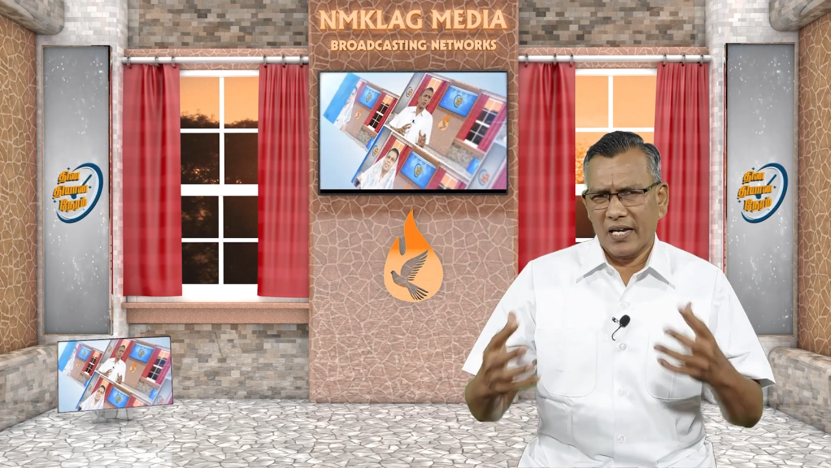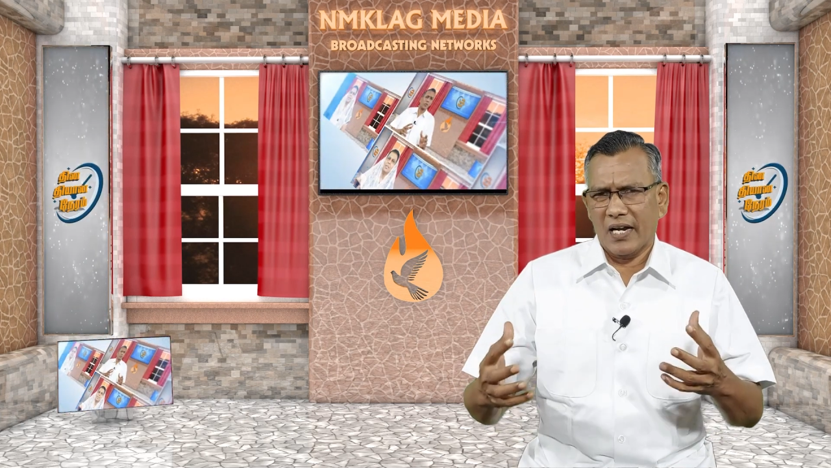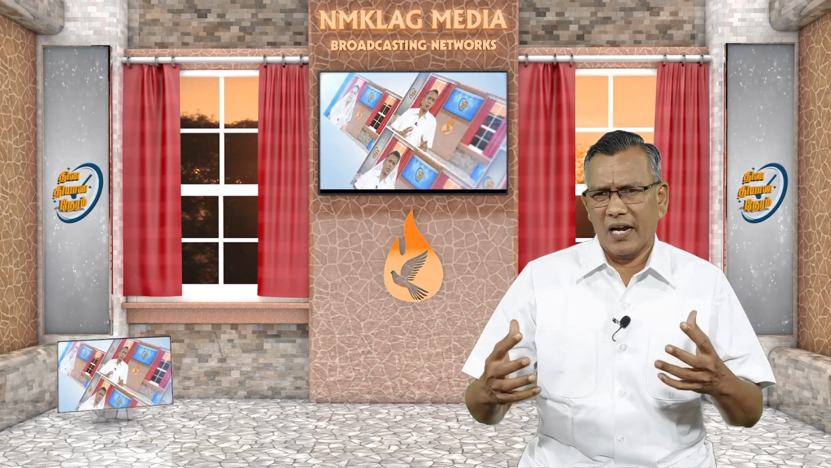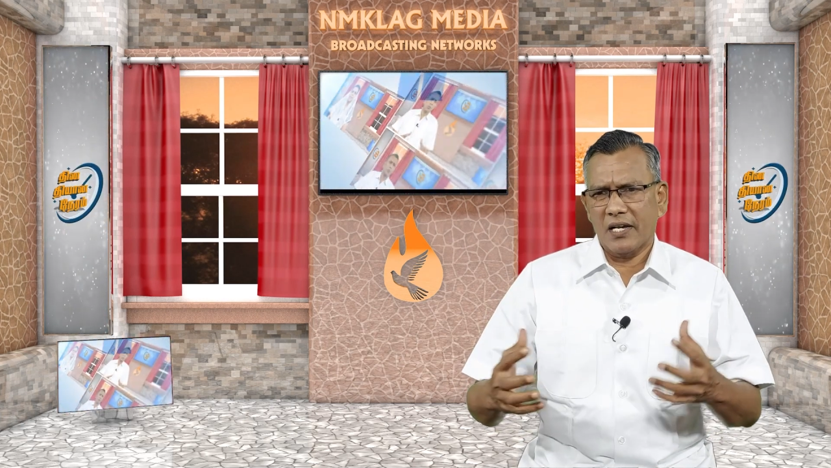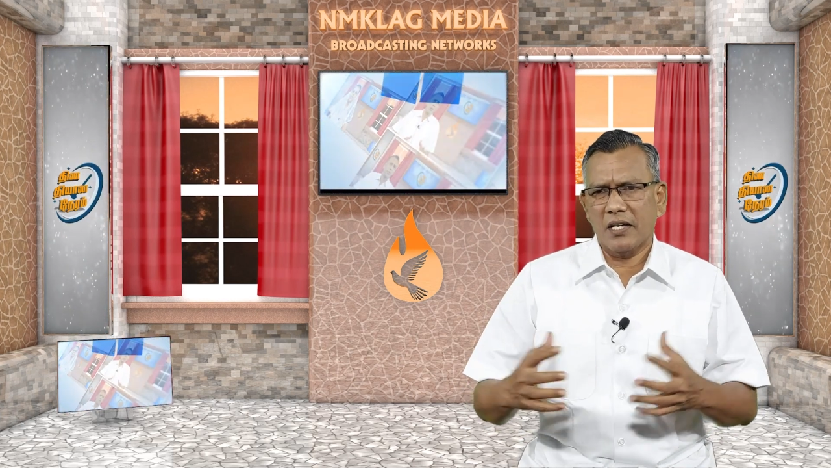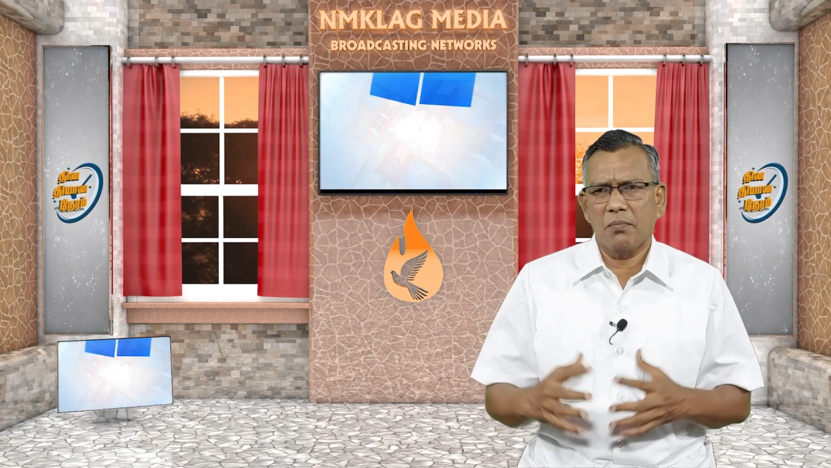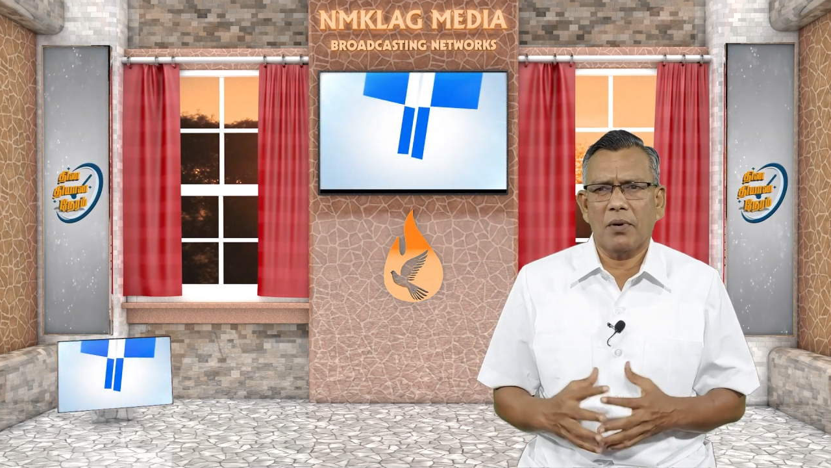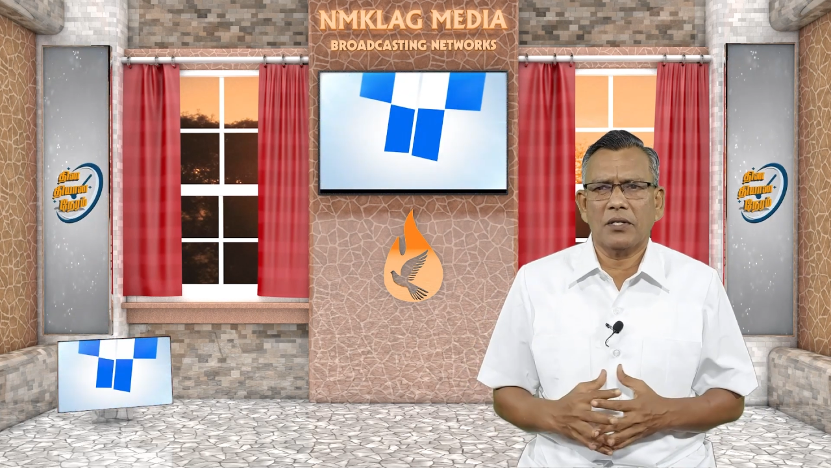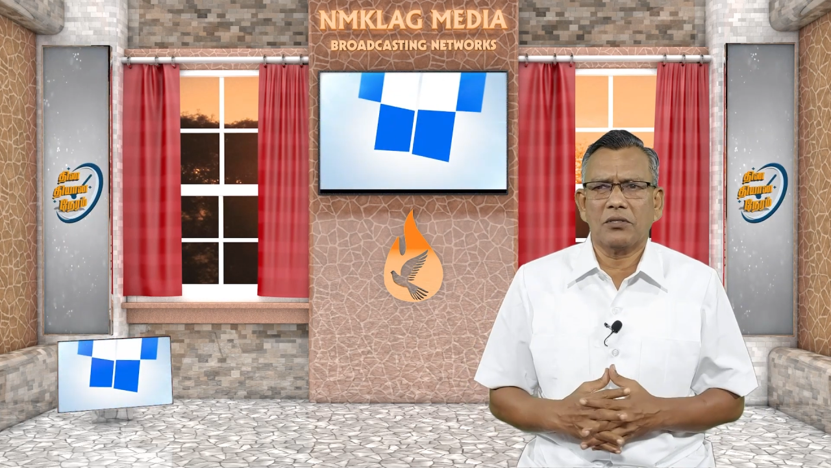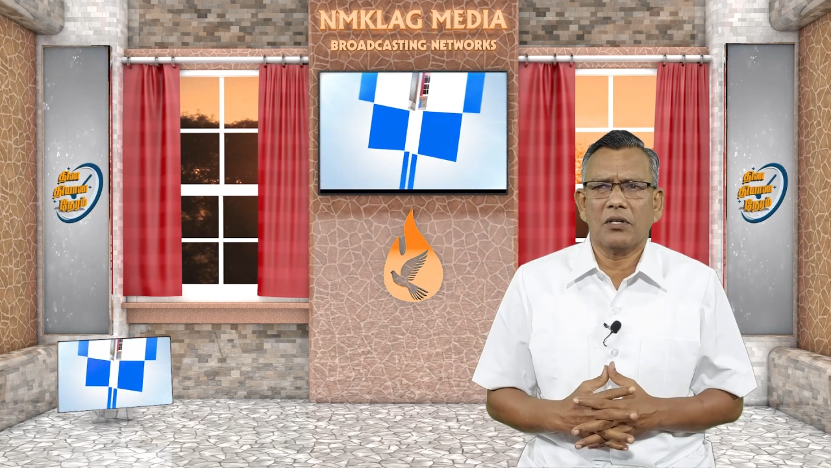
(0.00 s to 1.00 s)
நடக்கிற நடக்கையை
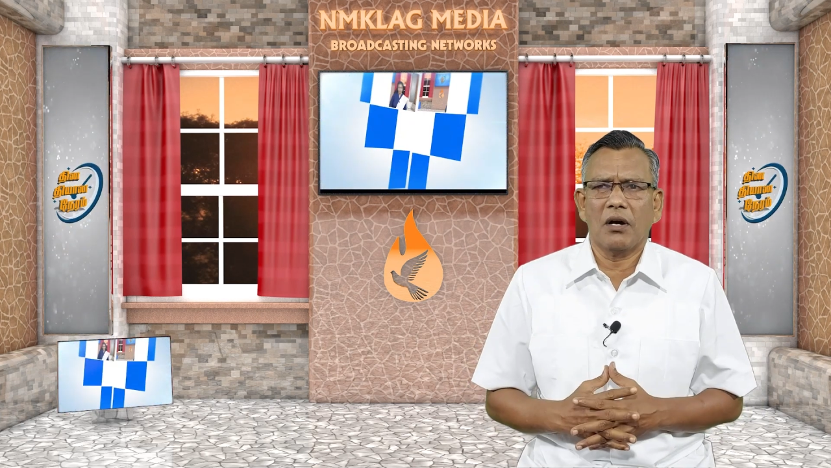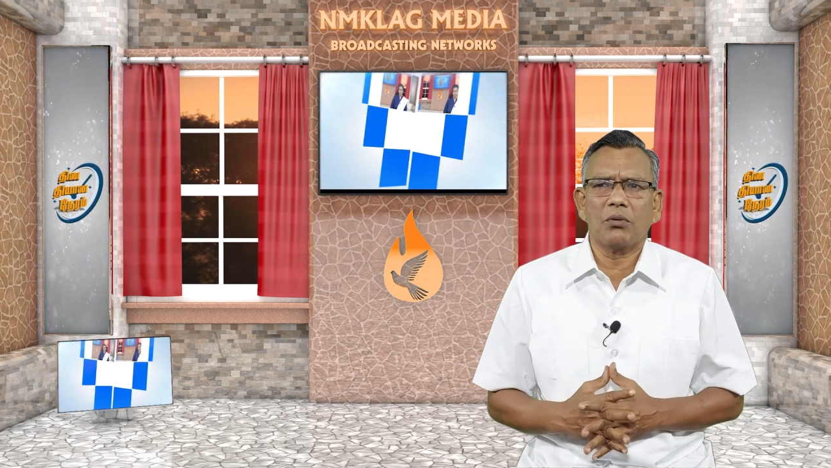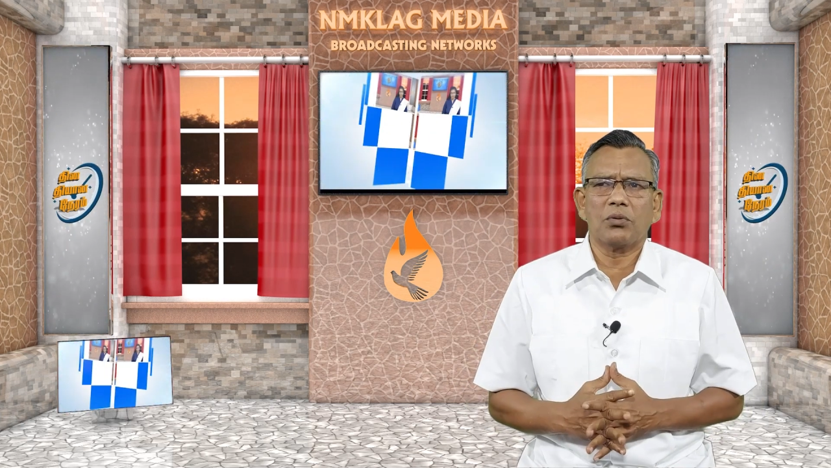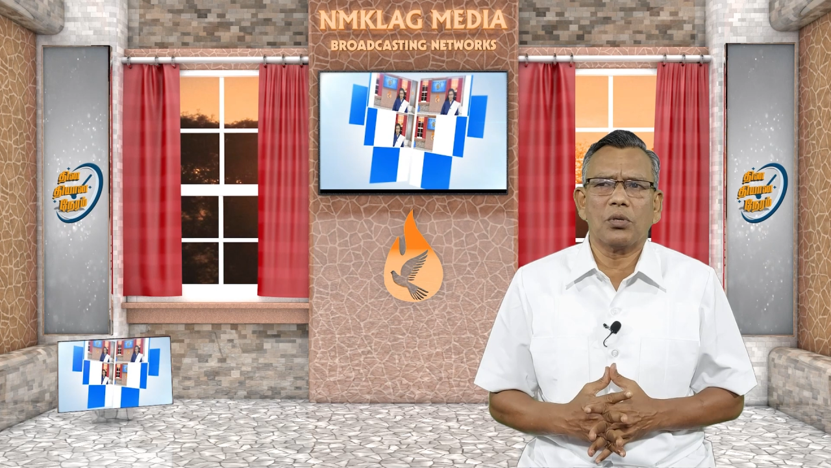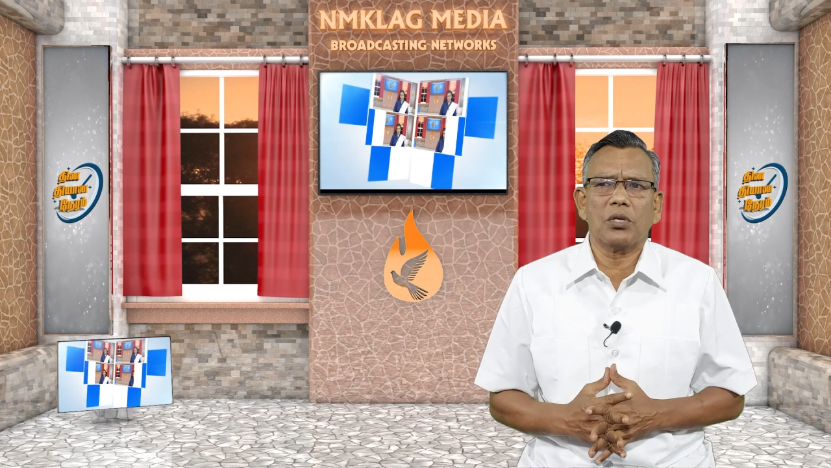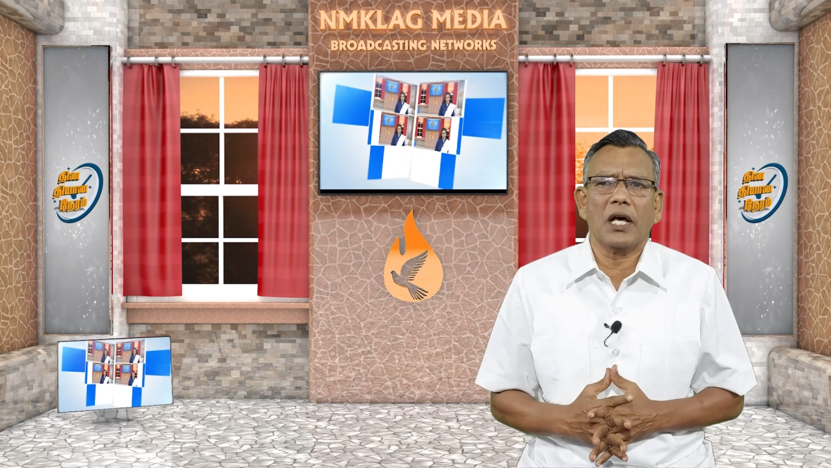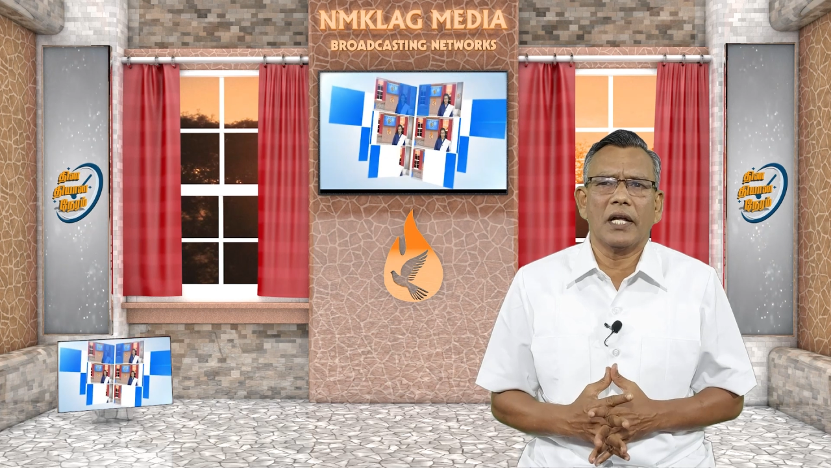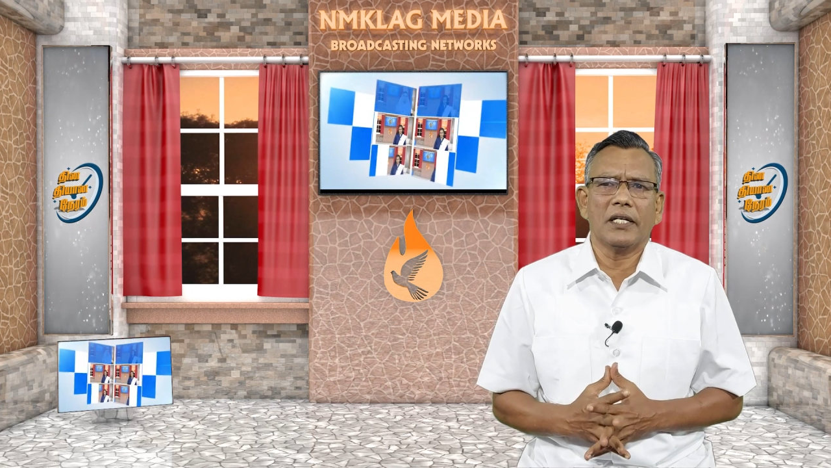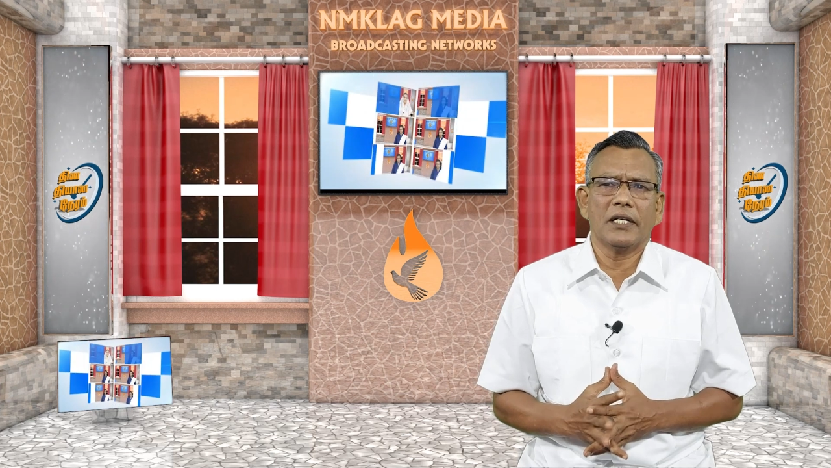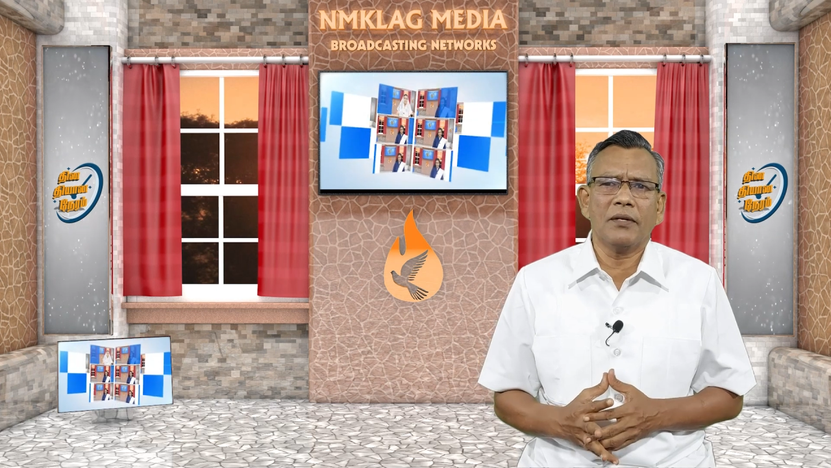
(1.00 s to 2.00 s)
பார்த்து அவங்க
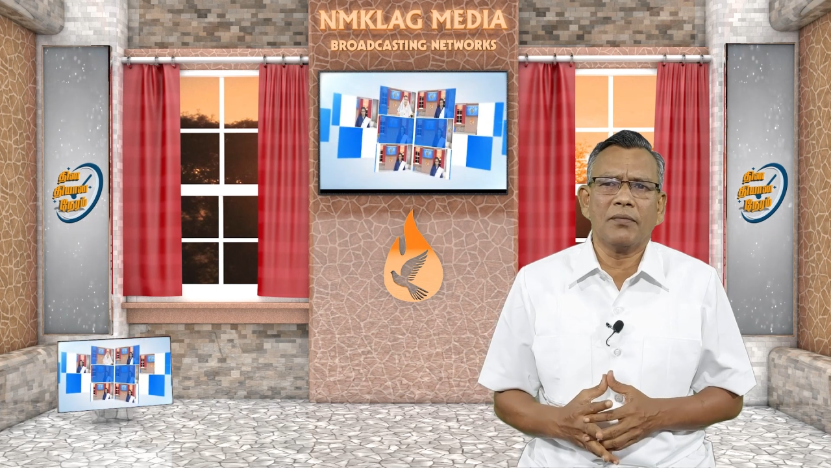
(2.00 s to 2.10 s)
சொல்கிறாரு